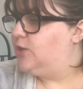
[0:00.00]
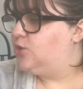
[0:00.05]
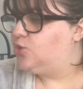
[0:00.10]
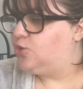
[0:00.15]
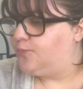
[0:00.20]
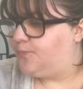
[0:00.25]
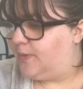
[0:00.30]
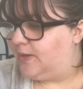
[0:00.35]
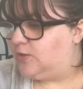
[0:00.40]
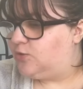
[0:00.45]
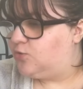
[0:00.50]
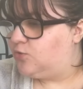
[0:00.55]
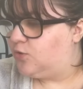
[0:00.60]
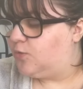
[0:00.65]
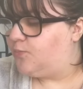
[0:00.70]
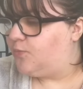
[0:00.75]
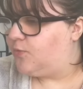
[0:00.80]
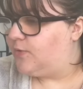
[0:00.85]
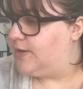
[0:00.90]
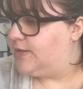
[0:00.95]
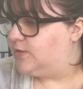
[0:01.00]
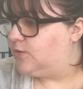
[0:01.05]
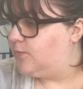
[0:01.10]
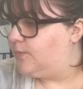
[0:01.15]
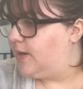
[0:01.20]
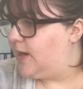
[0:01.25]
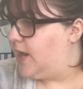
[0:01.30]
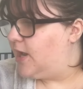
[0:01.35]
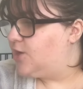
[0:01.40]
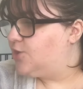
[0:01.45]
Je suis pas sûre pour les
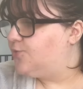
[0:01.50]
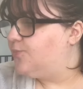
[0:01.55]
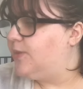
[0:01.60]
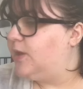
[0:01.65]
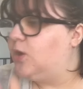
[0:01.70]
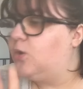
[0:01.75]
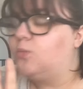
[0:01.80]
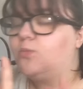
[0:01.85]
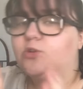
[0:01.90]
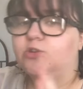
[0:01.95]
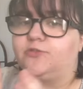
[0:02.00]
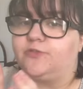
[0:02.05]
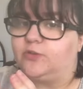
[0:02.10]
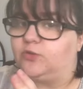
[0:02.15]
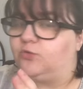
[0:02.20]
emballages, mais au moins je vais